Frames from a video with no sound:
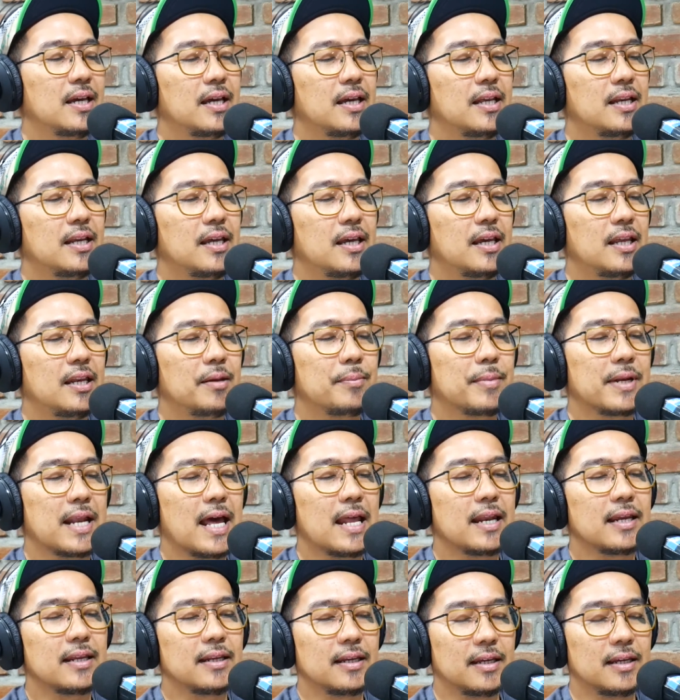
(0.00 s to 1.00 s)
Ini ini
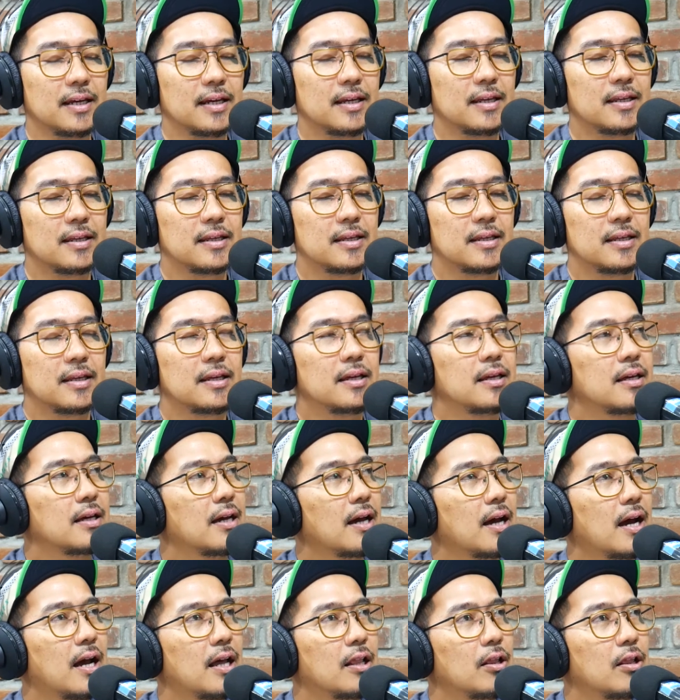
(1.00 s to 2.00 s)
menarik nih ya.
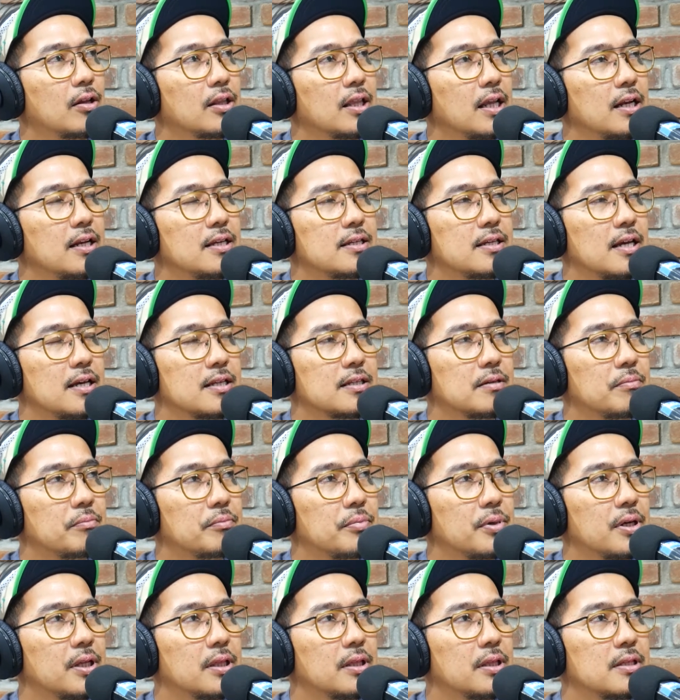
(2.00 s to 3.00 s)
Kalau tadi saya
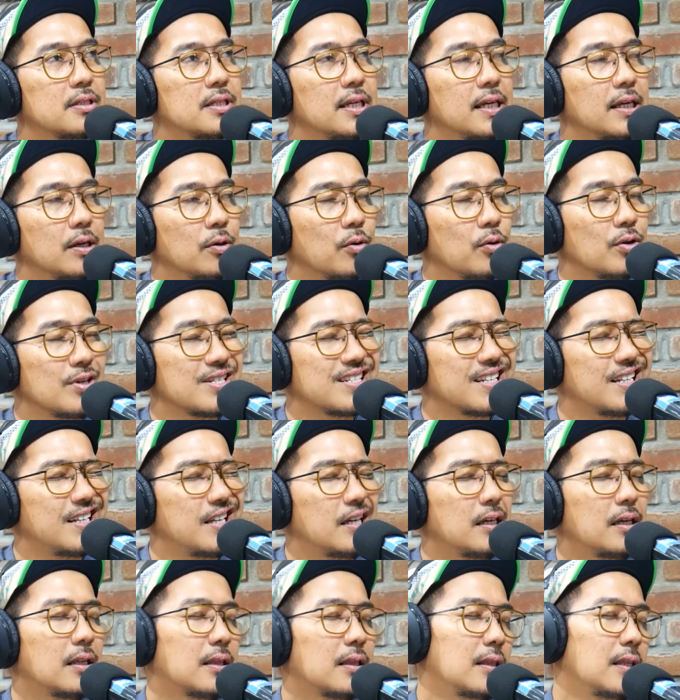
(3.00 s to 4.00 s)
sempat singgung
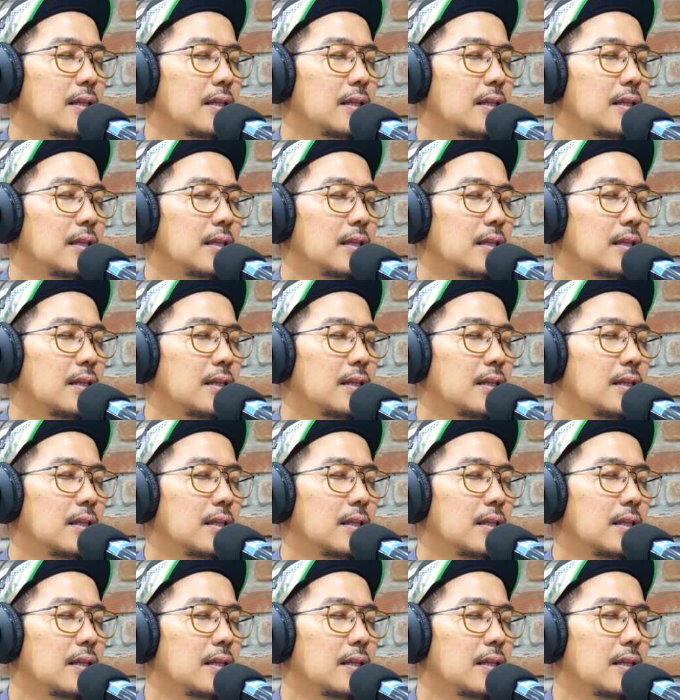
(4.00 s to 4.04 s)
sedikit